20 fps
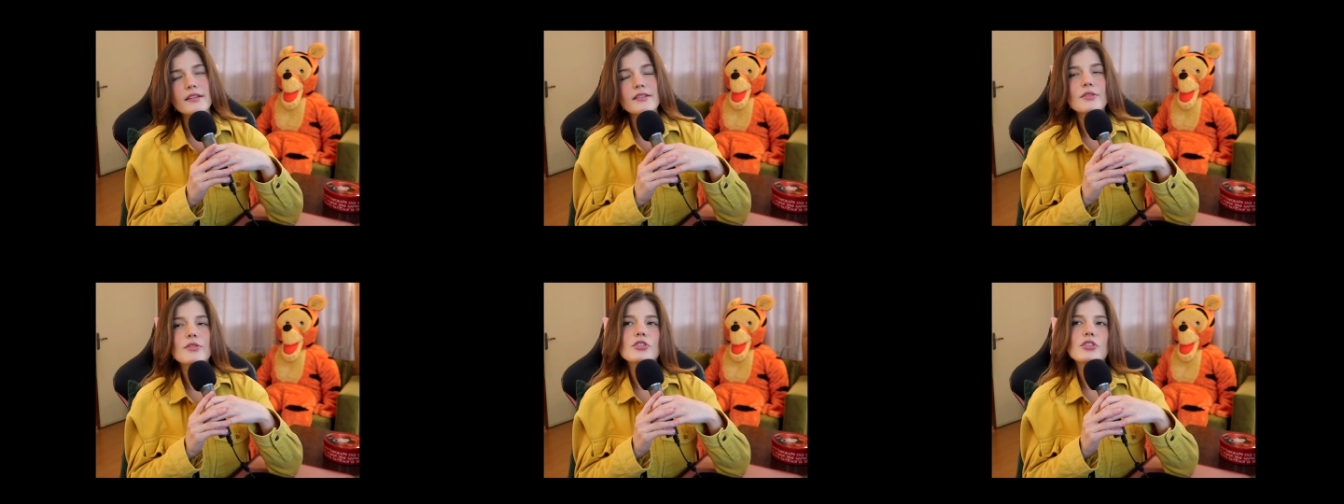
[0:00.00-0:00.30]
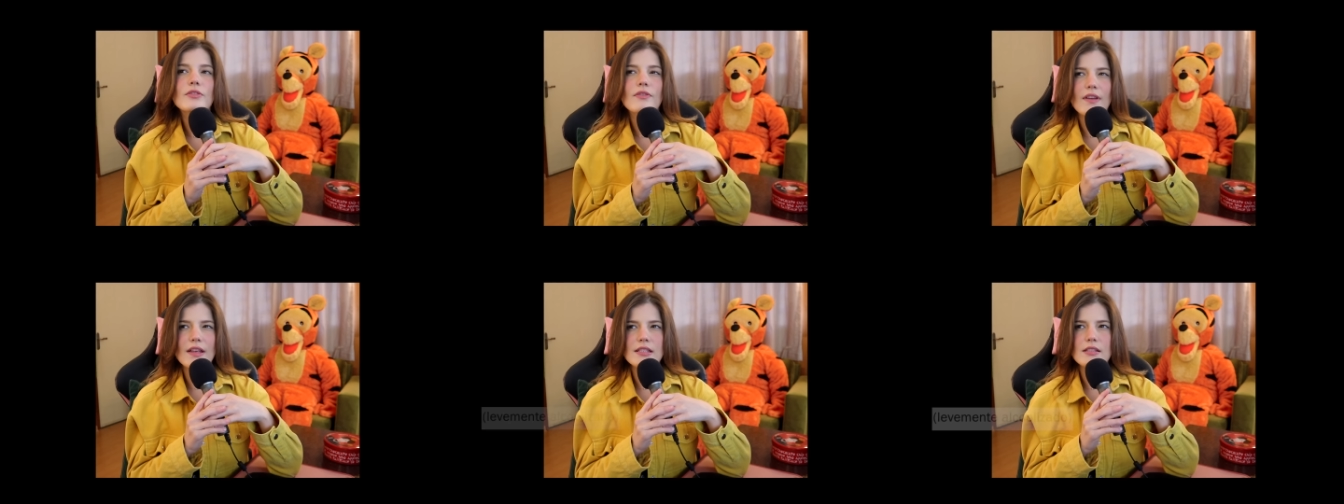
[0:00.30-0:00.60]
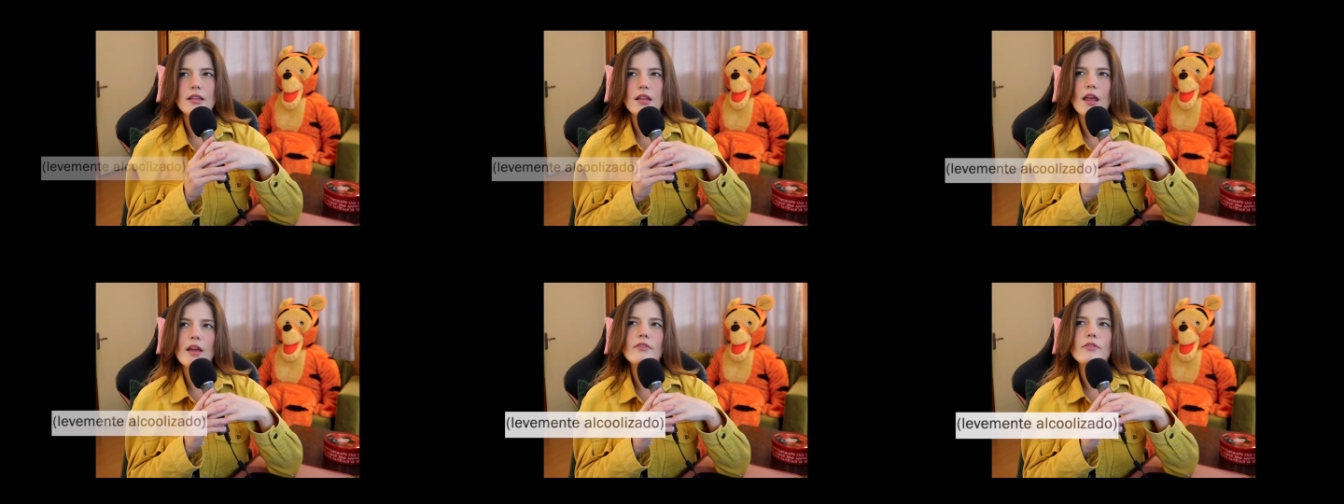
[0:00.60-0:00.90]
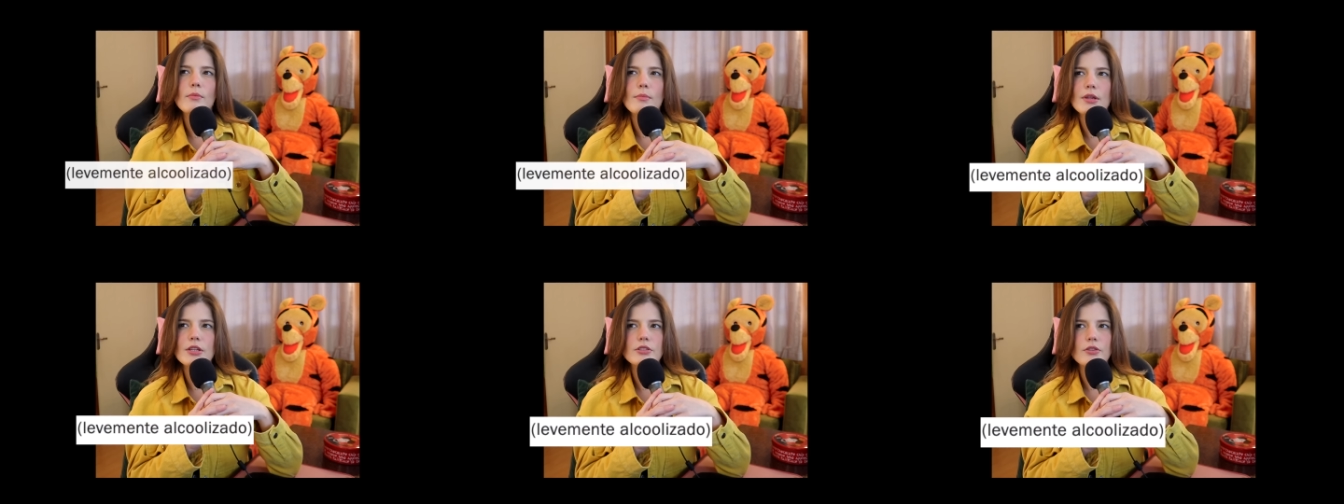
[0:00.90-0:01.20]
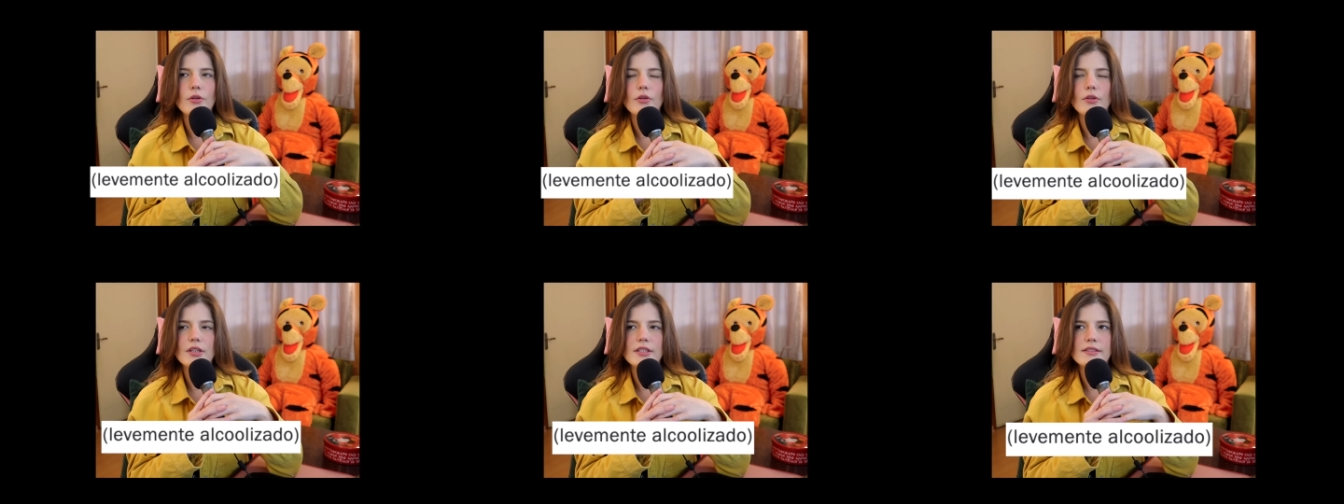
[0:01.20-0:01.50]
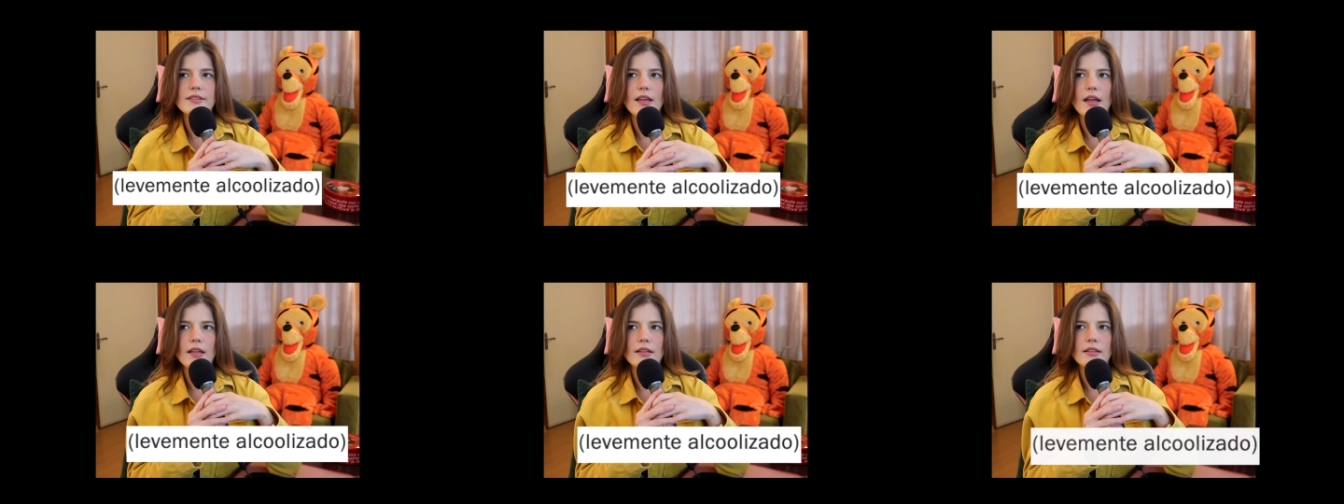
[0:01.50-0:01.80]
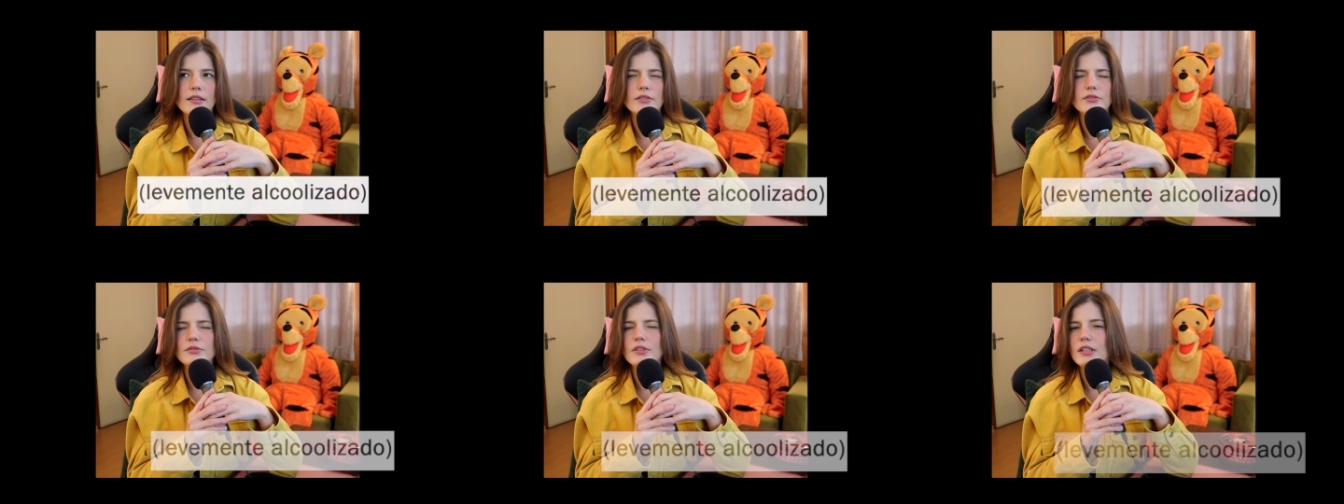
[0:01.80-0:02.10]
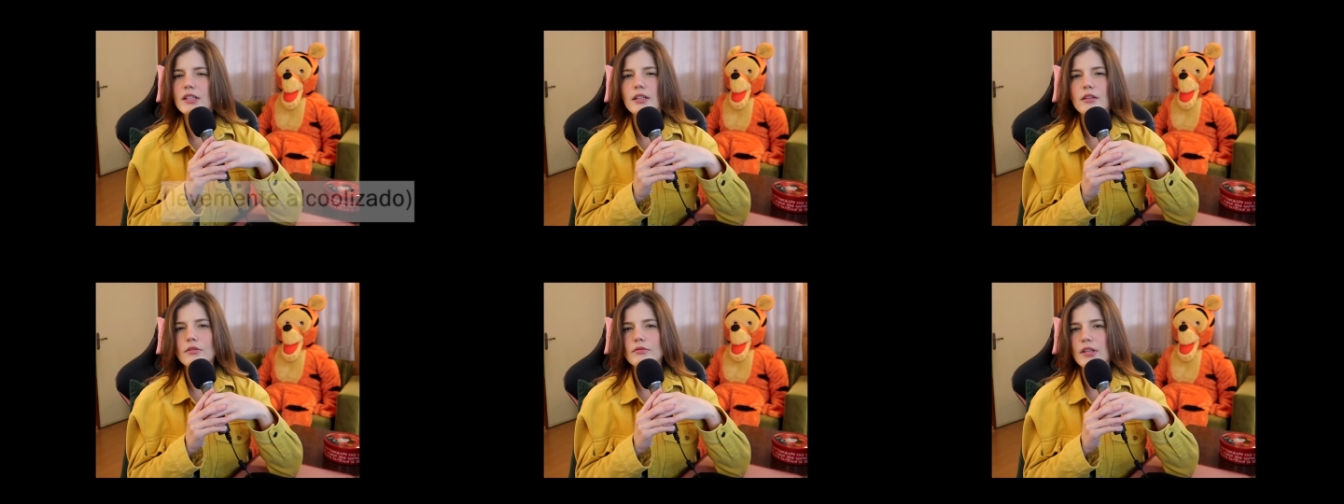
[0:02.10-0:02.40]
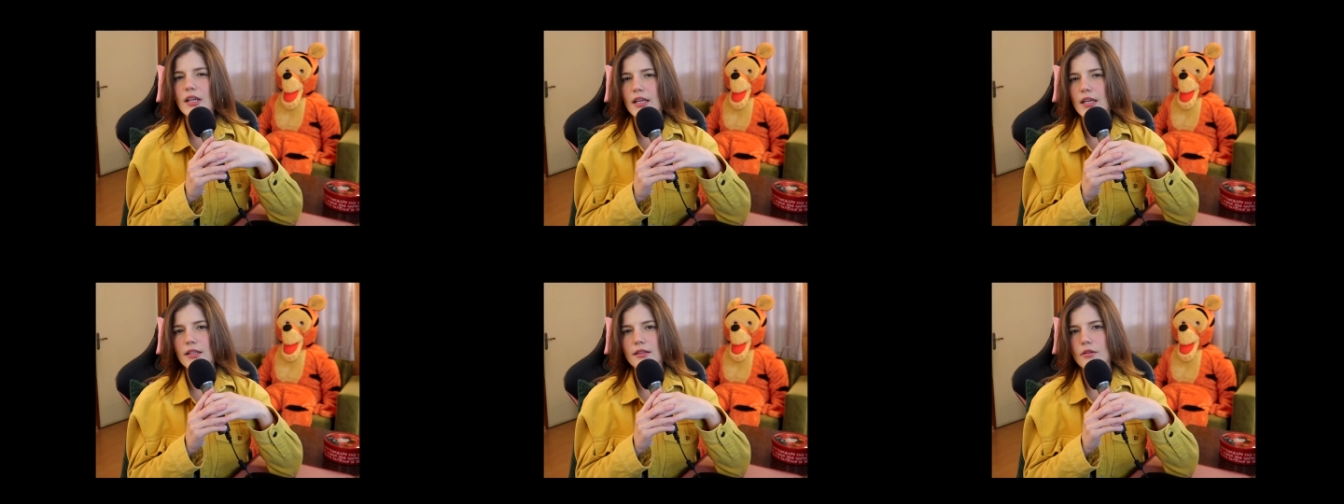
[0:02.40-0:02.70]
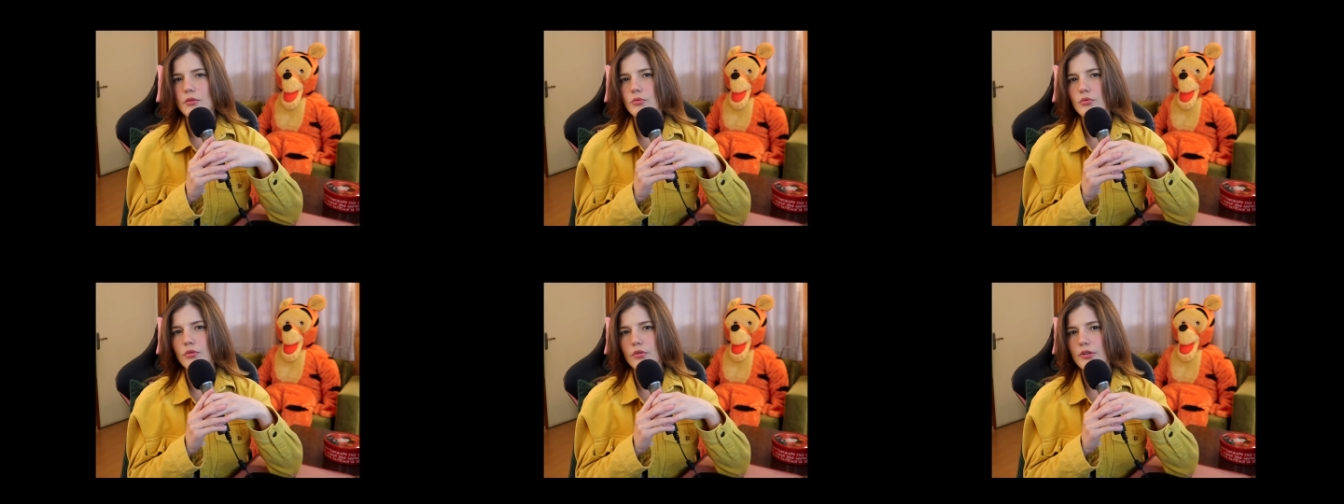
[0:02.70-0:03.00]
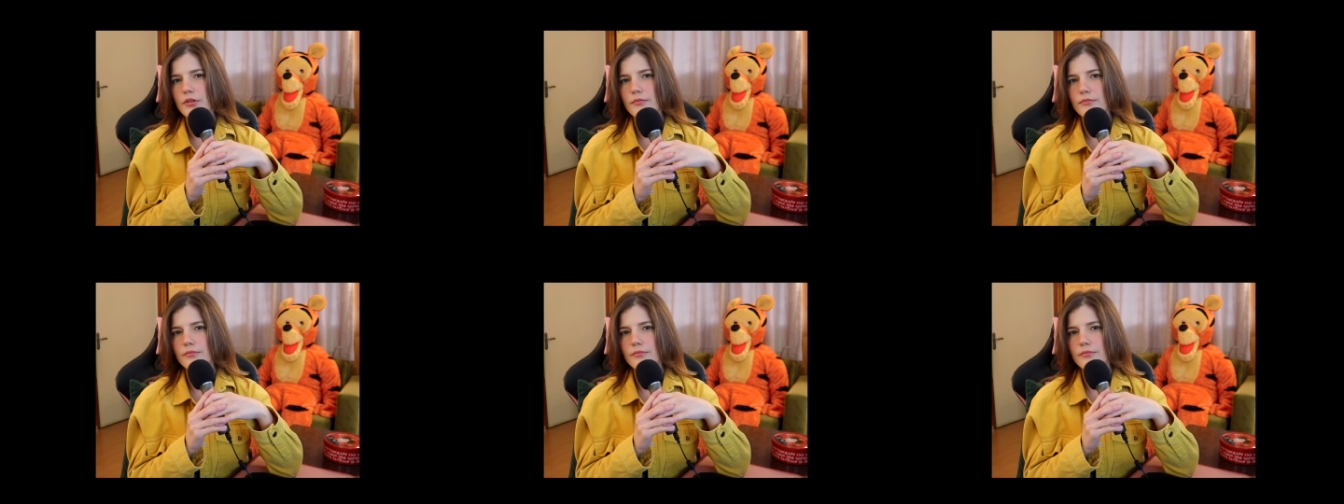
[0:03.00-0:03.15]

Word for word: se eu estivesse levemente alcoolizada, isso daqui não estaria tão ruim.